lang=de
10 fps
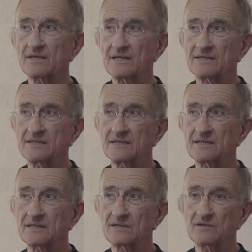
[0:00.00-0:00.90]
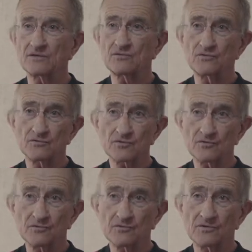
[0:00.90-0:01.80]
in die äh,
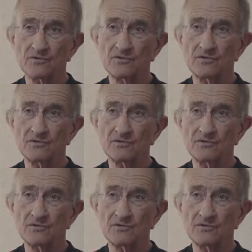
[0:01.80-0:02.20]
Kunstschulen